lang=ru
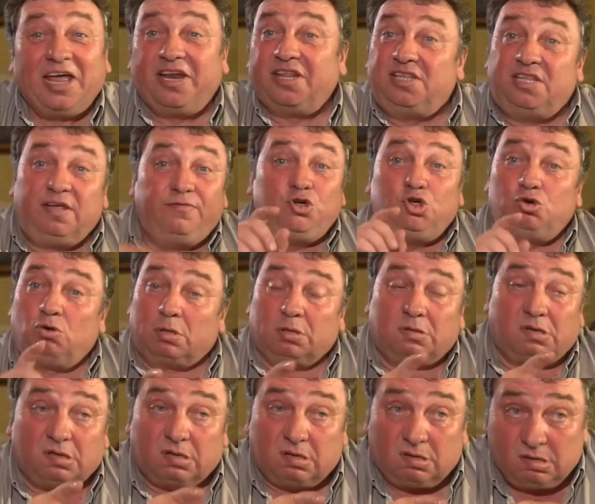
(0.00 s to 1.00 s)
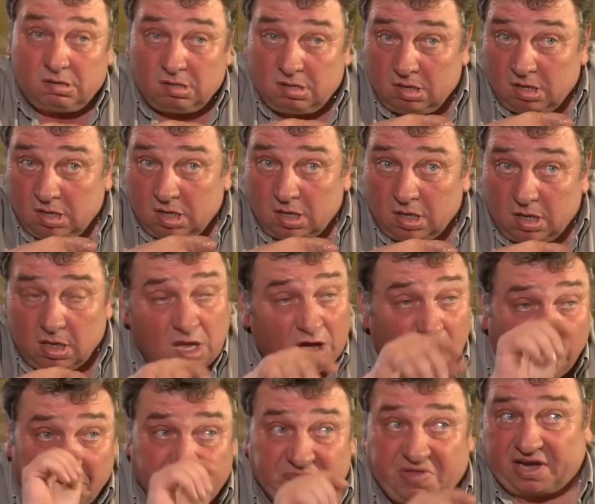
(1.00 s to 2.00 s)
Говорит, девчонки,
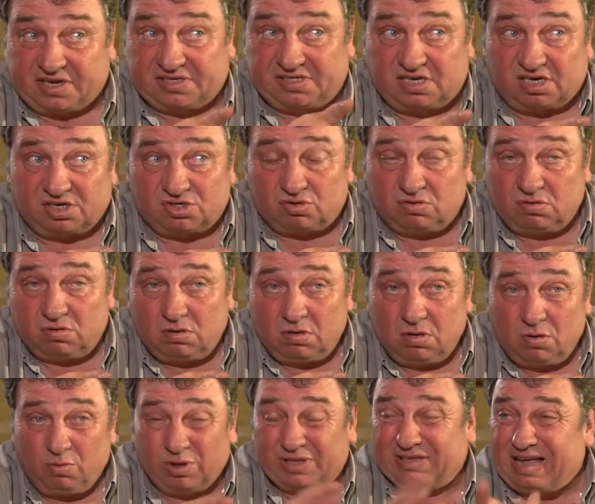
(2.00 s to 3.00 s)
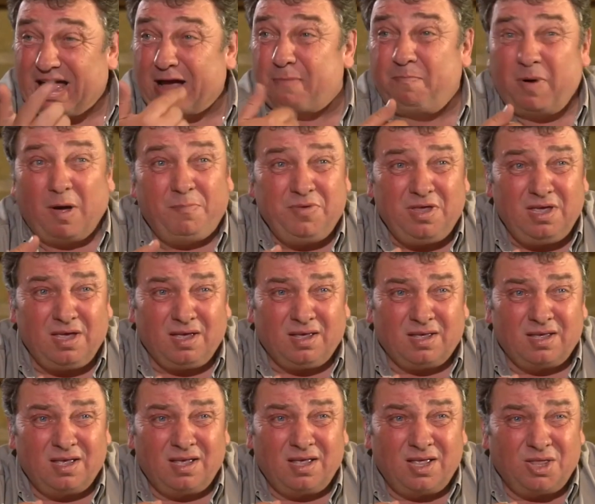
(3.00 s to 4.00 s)
я вам так скажу. Вот как по
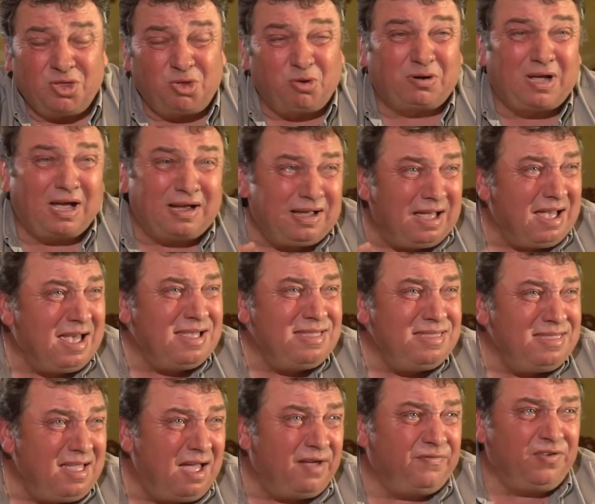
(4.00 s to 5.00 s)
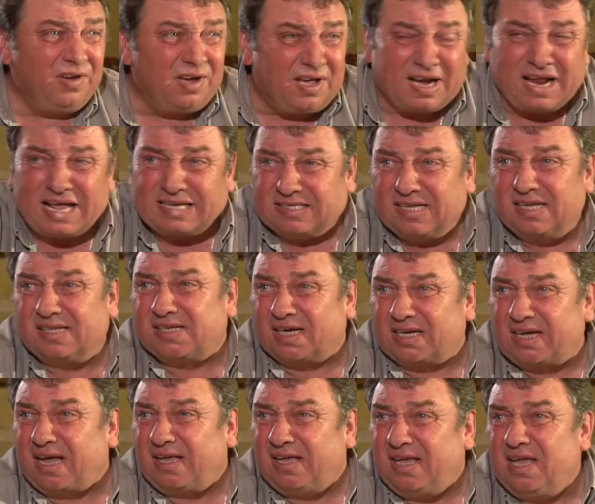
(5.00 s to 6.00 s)
мне, то какая нафиг
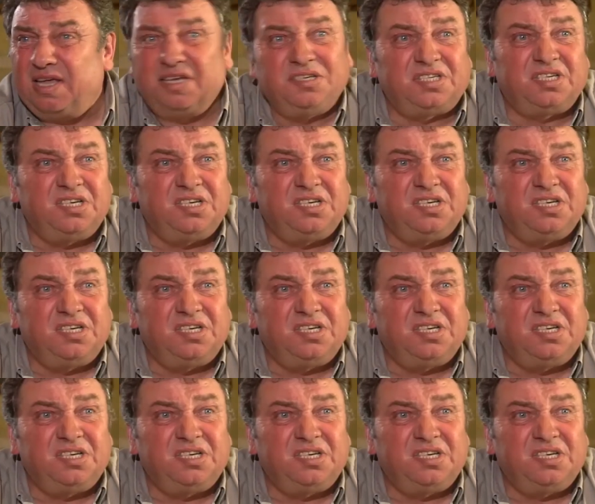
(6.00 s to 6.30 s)
разница, какие